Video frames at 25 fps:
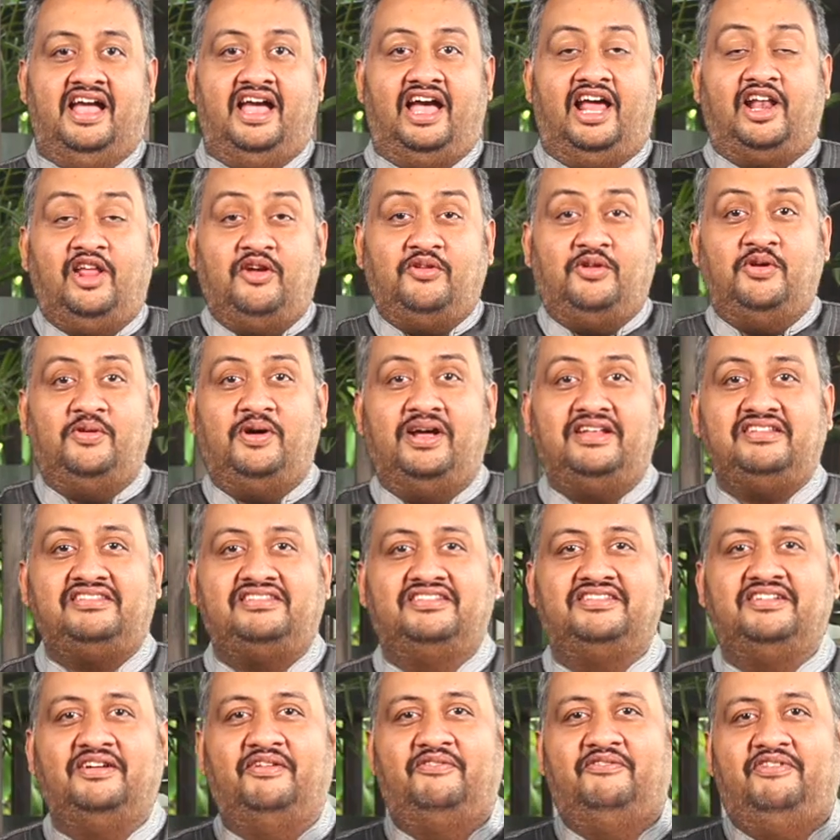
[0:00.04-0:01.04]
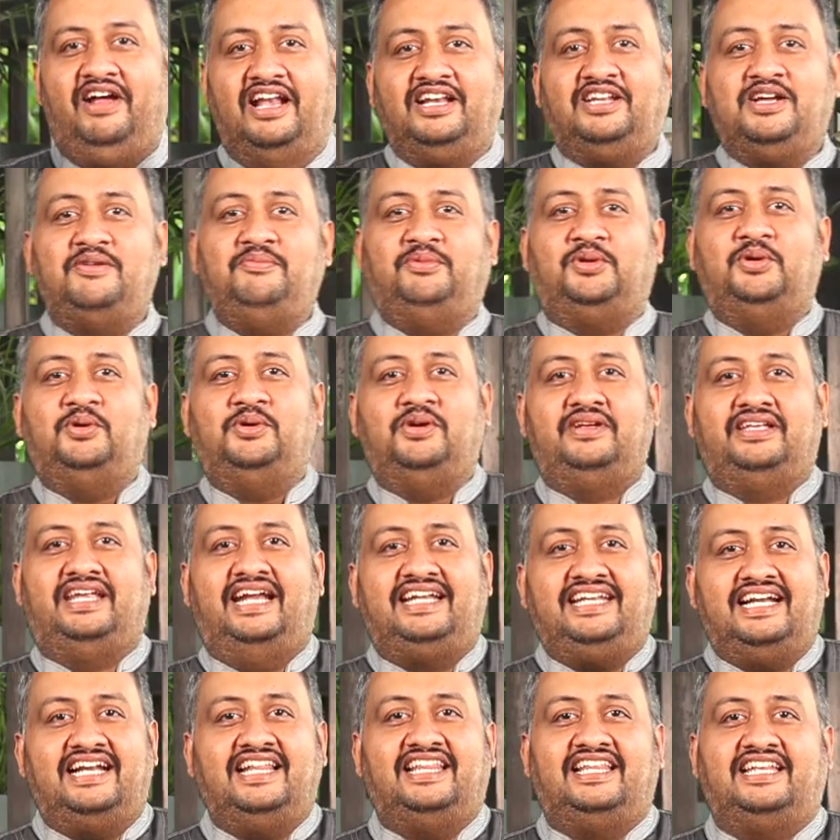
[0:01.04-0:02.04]
ஹலோ யூவர்ஸ் வெல்கம் டு
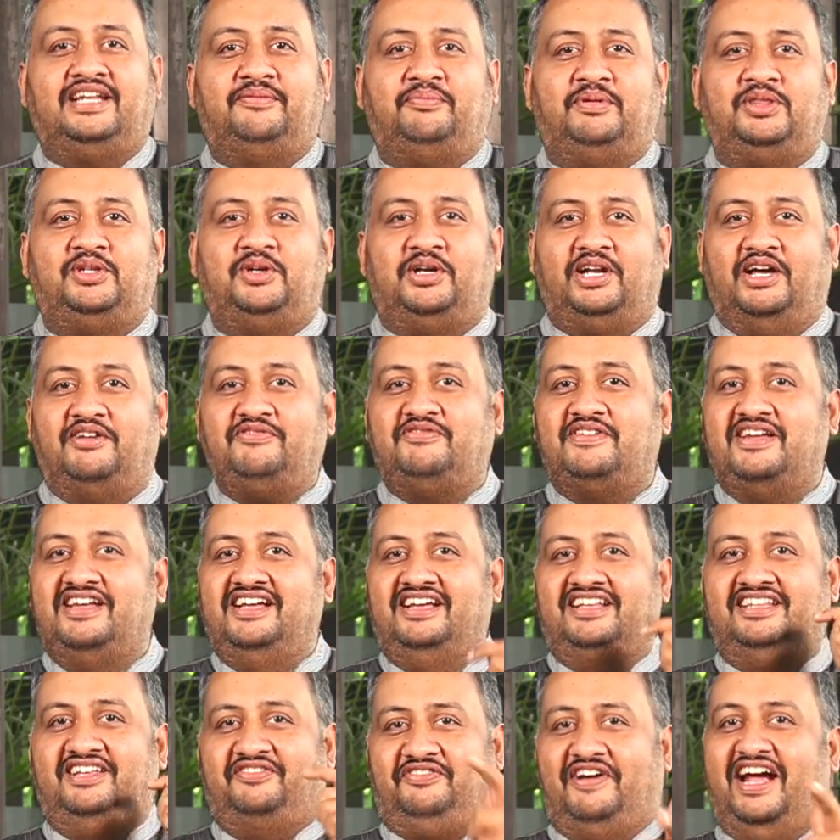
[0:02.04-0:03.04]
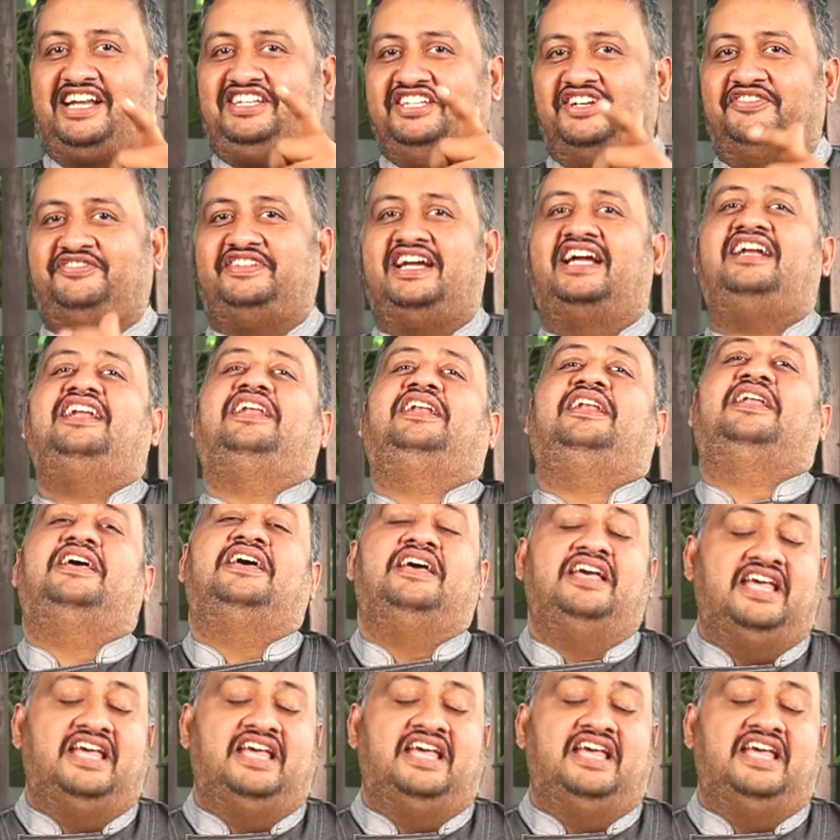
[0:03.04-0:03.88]
எட் அனதர் எபிசோட் ஆஃப் த ஃபேட்ச் ஆஃப் சேனல்